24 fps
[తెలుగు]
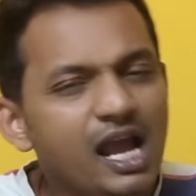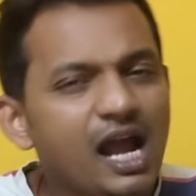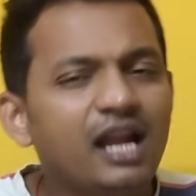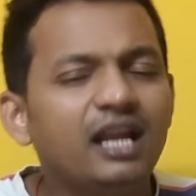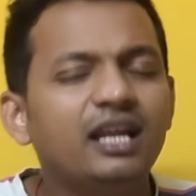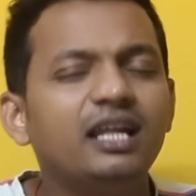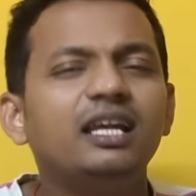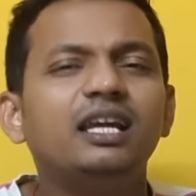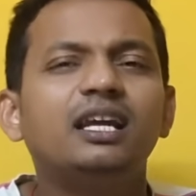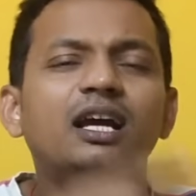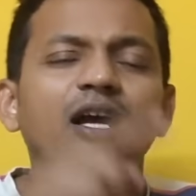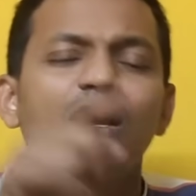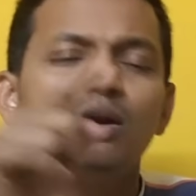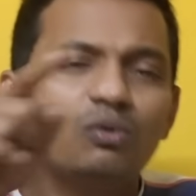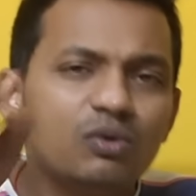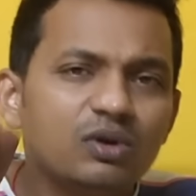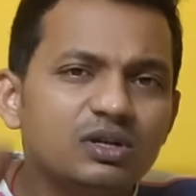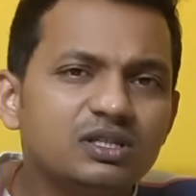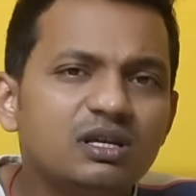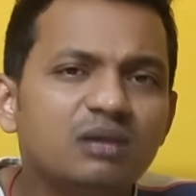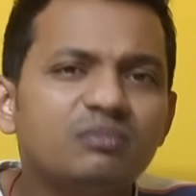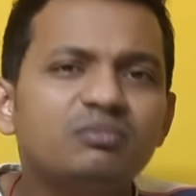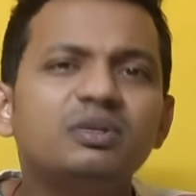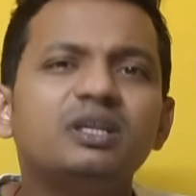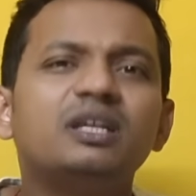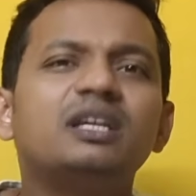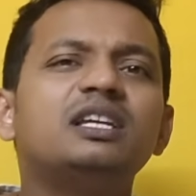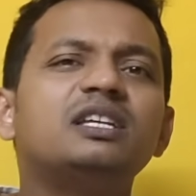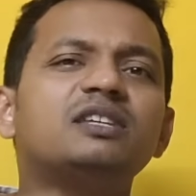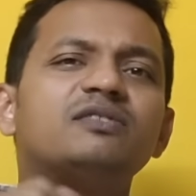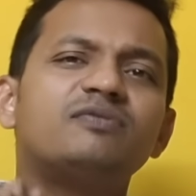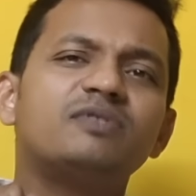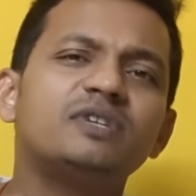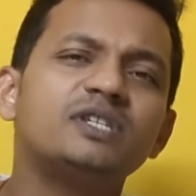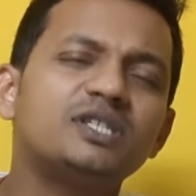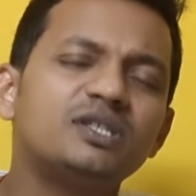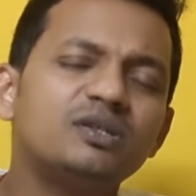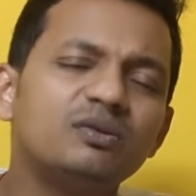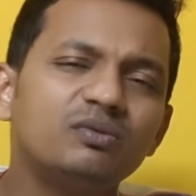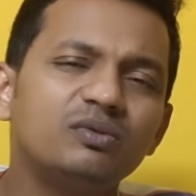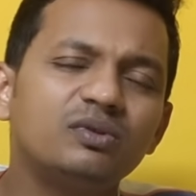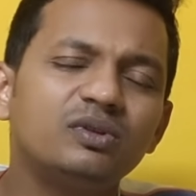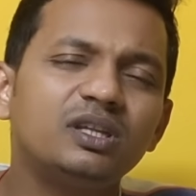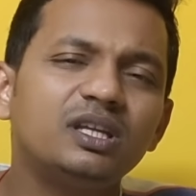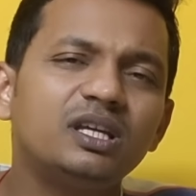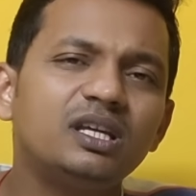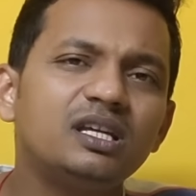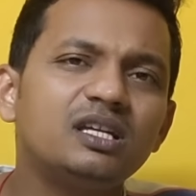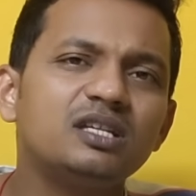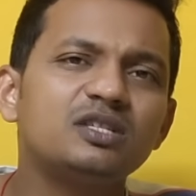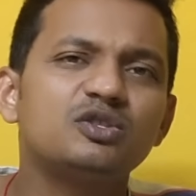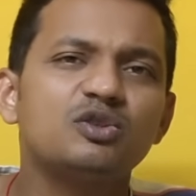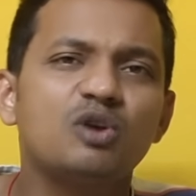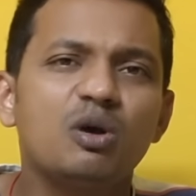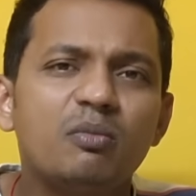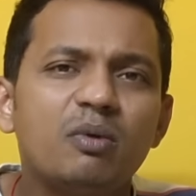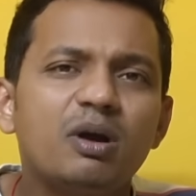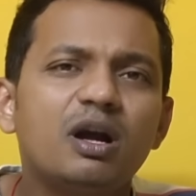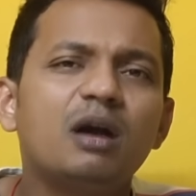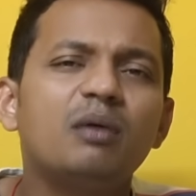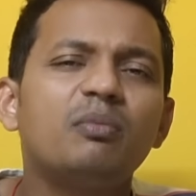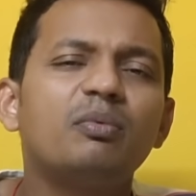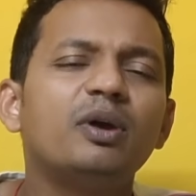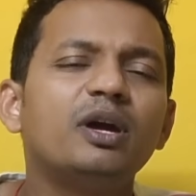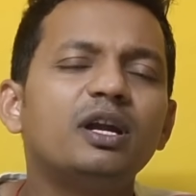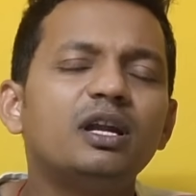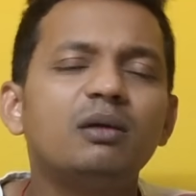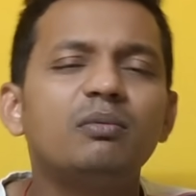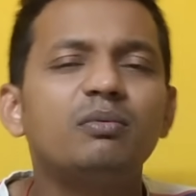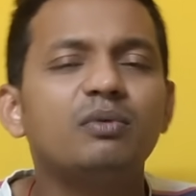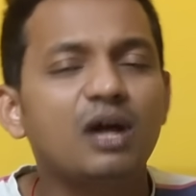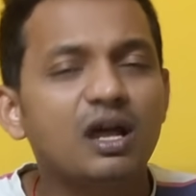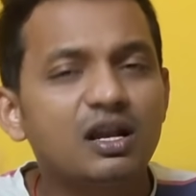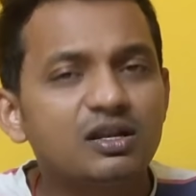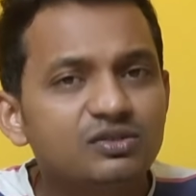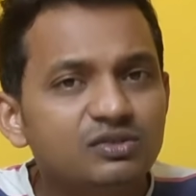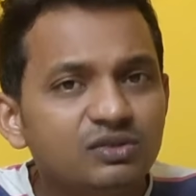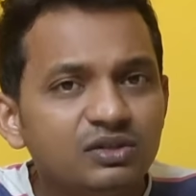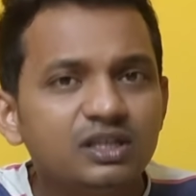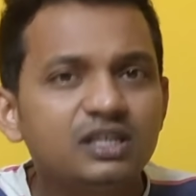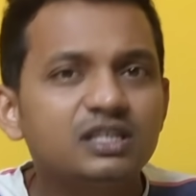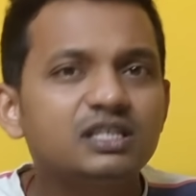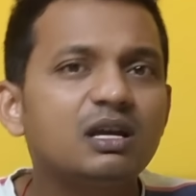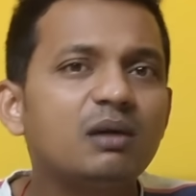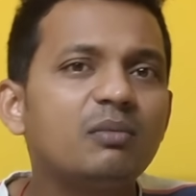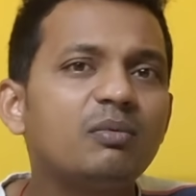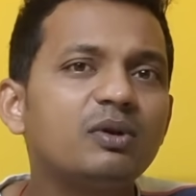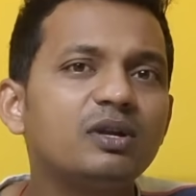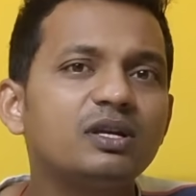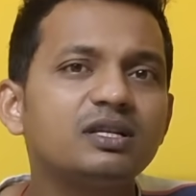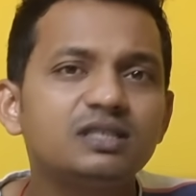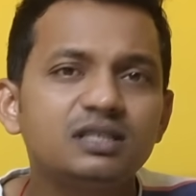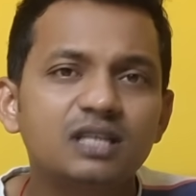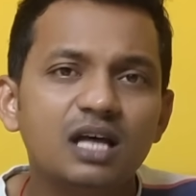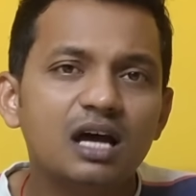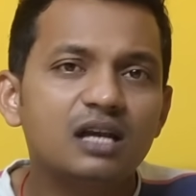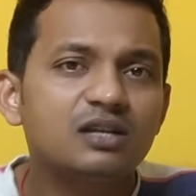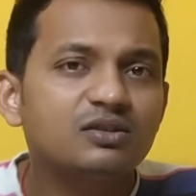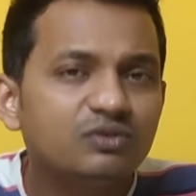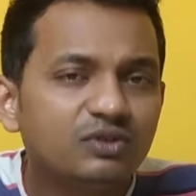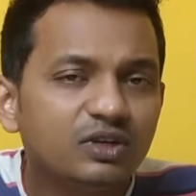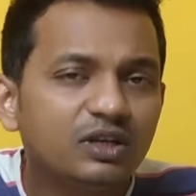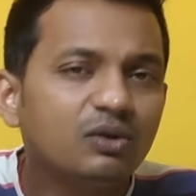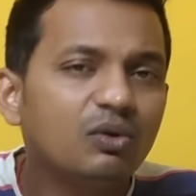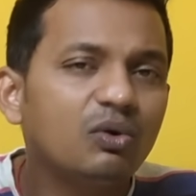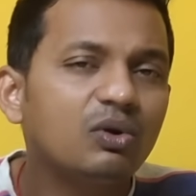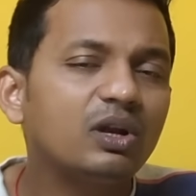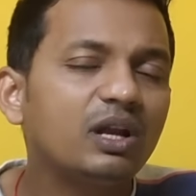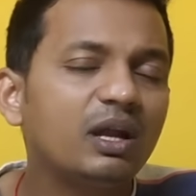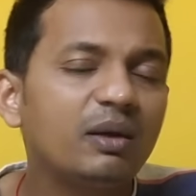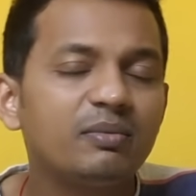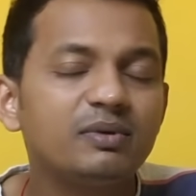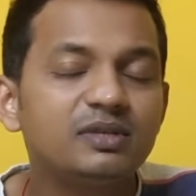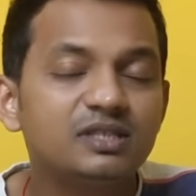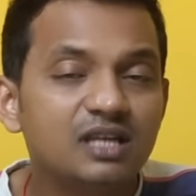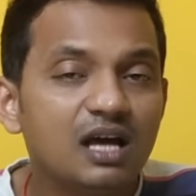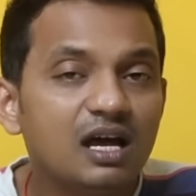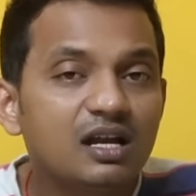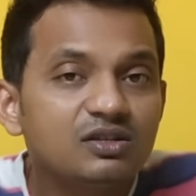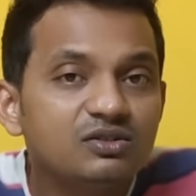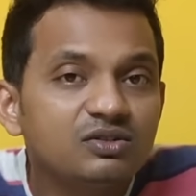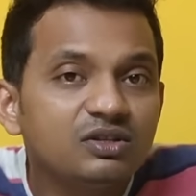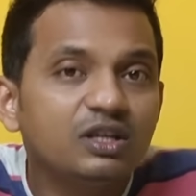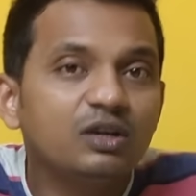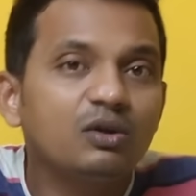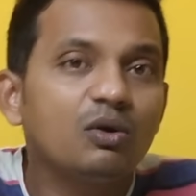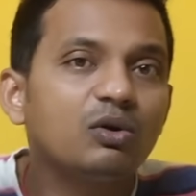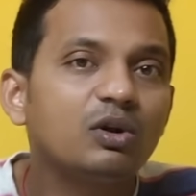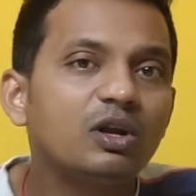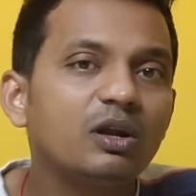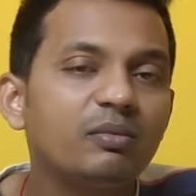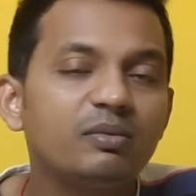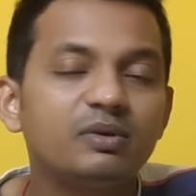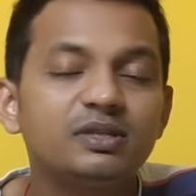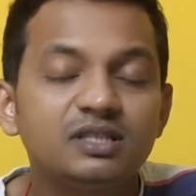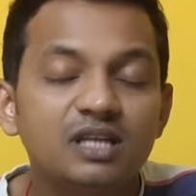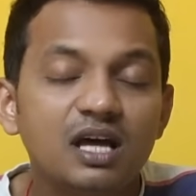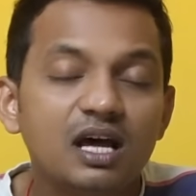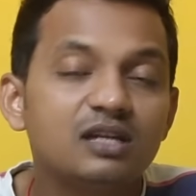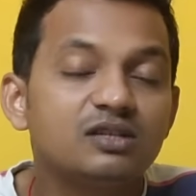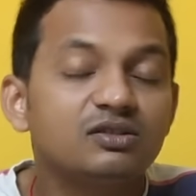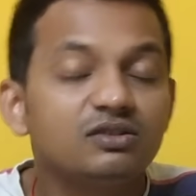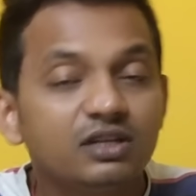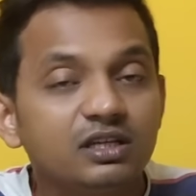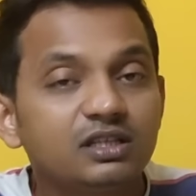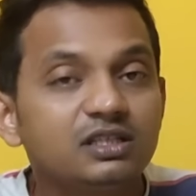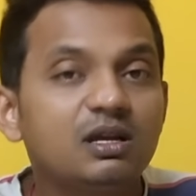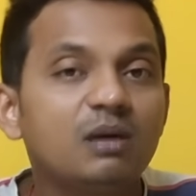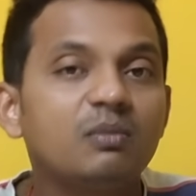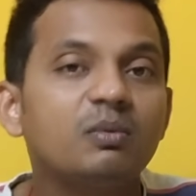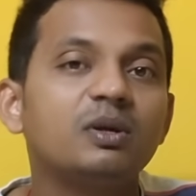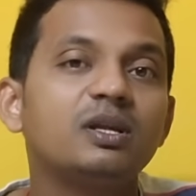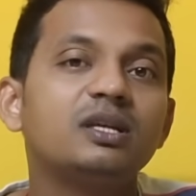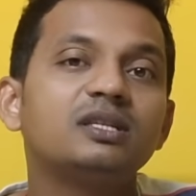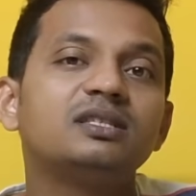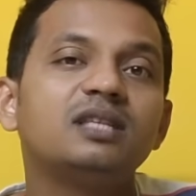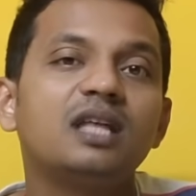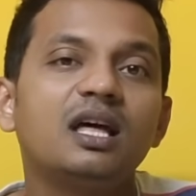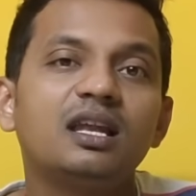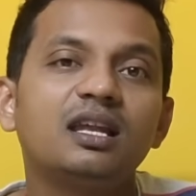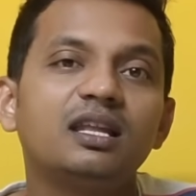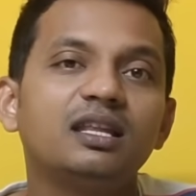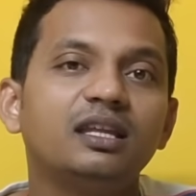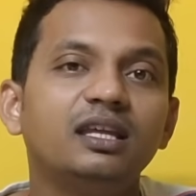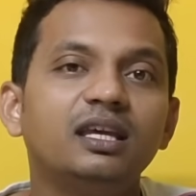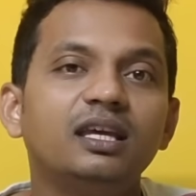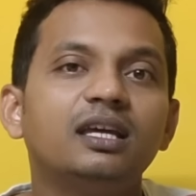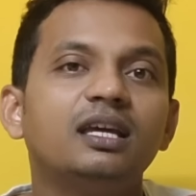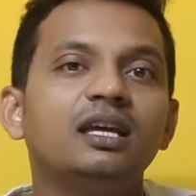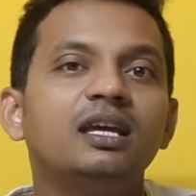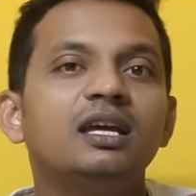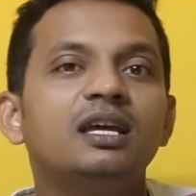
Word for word: అండ్ ఇక్కడ కూడా సంథింగ్ ఈజ్ ఫిషి ఉంది శోభక్క పోయేటప్పుడు అర్జున్ నీకు సపోర్ట్ చేస్తా అర్జున్ని నీకు ఓట్లేపిస్తా అర్జున్ని నీకు ఓట్లేపిస్తా అర్జున్ సపోర్ట్ చేస్తా అన్నది